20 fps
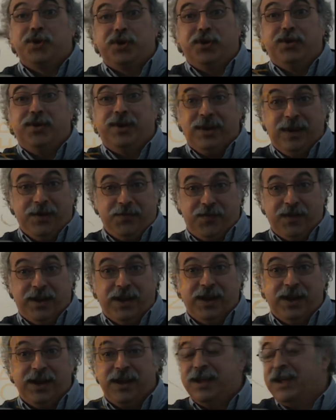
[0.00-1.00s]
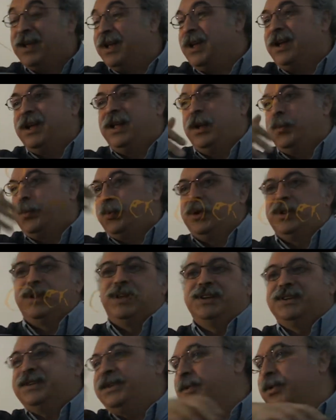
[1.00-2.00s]
geográficas, y después
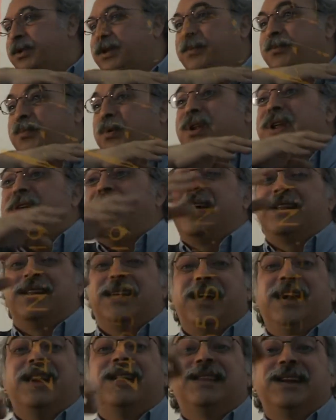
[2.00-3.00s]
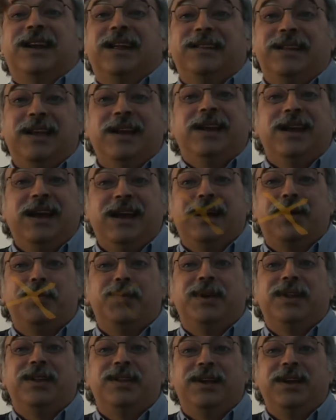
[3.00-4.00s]
tercero, te hasta
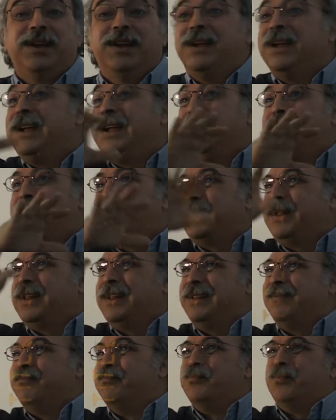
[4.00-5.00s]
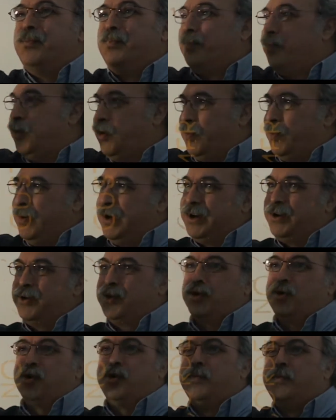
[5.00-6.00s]
estratégicamente
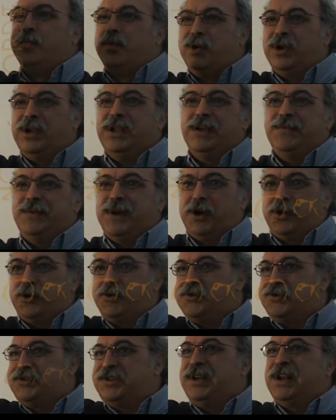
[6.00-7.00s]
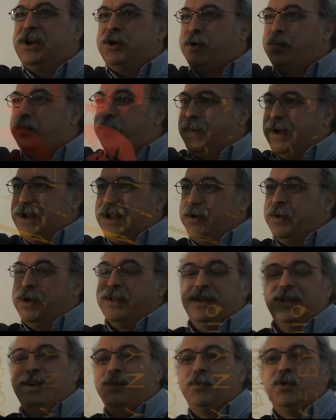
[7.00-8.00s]
movernos con Bolivia, con Chile, con Paraguay,
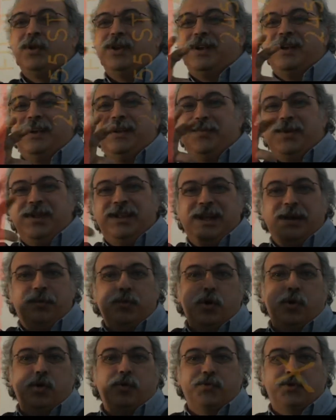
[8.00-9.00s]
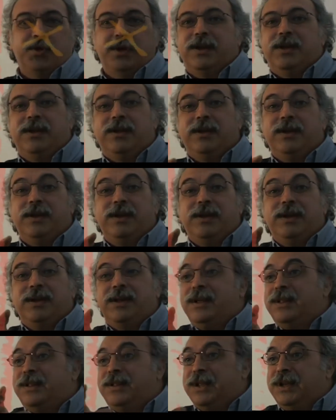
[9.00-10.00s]
tenemos, limitamos
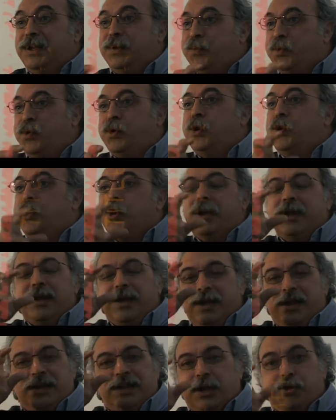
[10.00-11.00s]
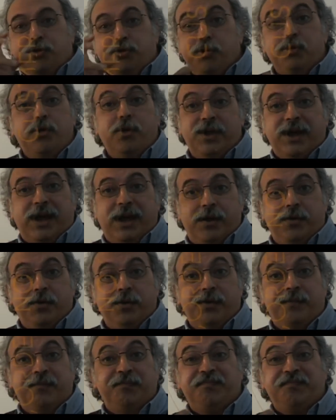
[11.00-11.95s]
y, tenemos, está todo dado.